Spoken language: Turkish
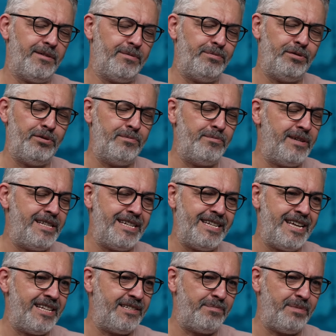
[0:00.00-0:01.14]
bütün
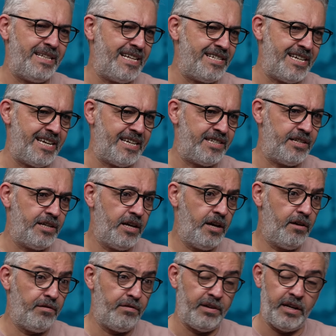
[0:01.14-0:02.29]
medeniyet bitecek
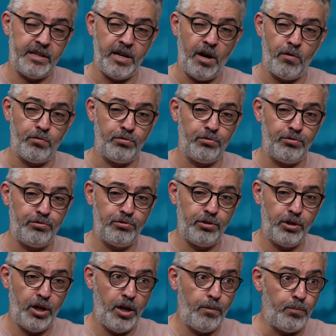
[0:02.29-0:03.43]
ve gavur
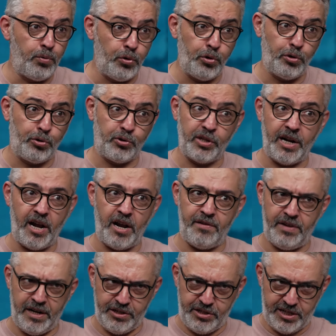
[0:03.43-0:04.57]
büyük zarar
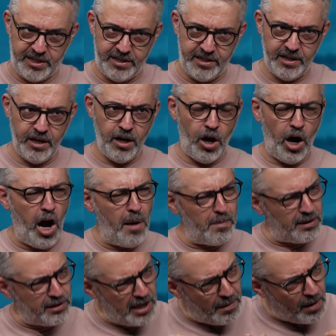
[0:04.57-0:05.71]
verecek.
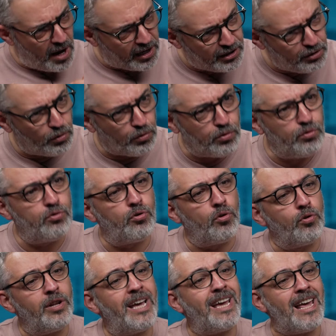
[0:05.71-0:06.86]
Ama tam artık onun
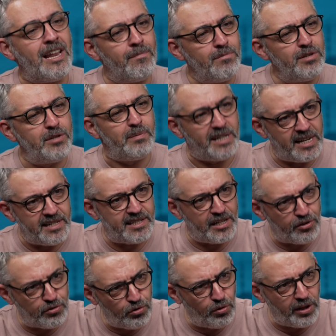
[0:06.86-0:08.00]
sonuna gelinmiş. Birkaç sene
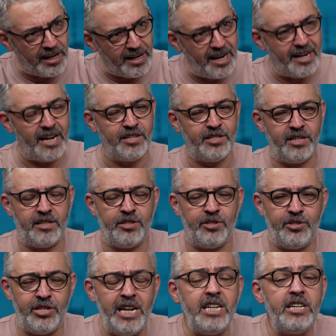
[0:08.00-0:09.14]
sonra olaylar
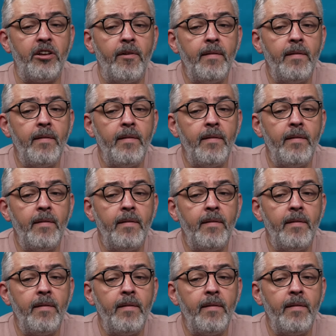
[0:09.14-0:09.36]
gerçekleşecek.